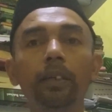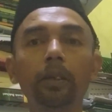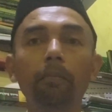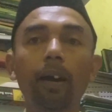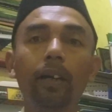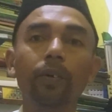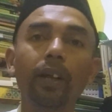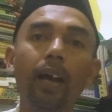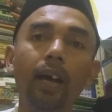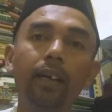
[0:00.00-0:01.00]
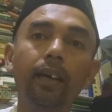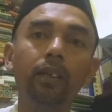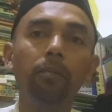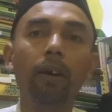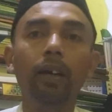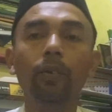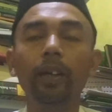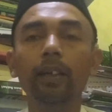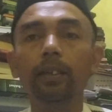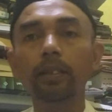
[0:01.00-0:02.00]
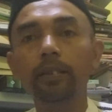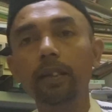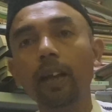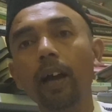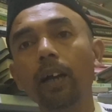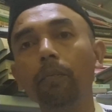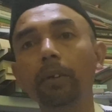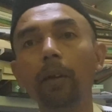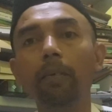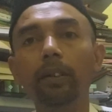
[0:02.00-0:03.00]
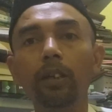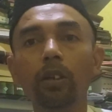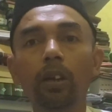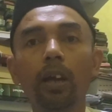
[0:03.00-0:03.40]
dimakan oleh anak, dimakan oleh istri, akan mendapatkan,